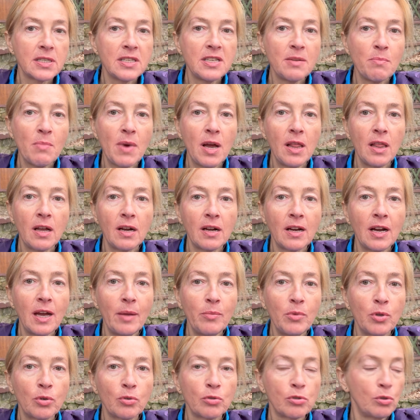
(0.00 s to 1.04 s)
снимала
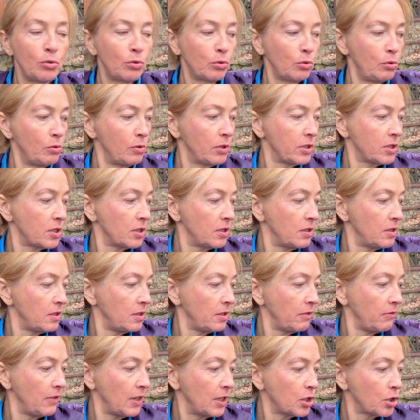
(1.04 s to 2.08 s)
камеру, стукнулась о
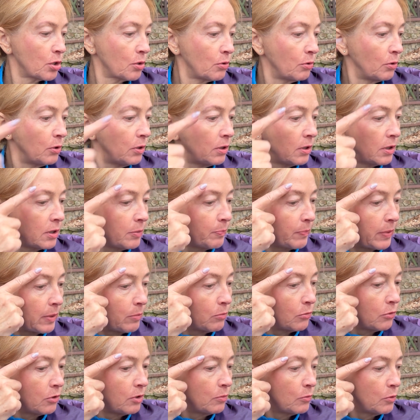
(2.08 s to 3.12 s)
деревяшку.
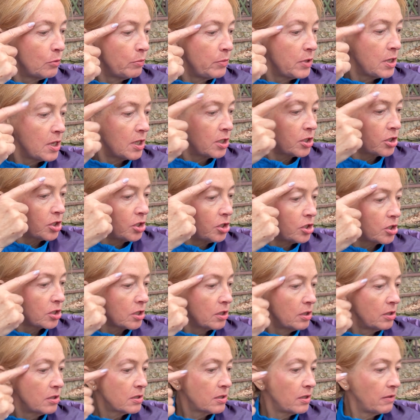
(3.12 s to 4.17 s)
По-моему, у меня шишка
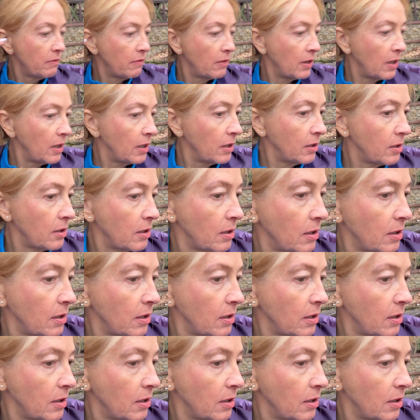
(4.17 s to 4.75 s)
назревает.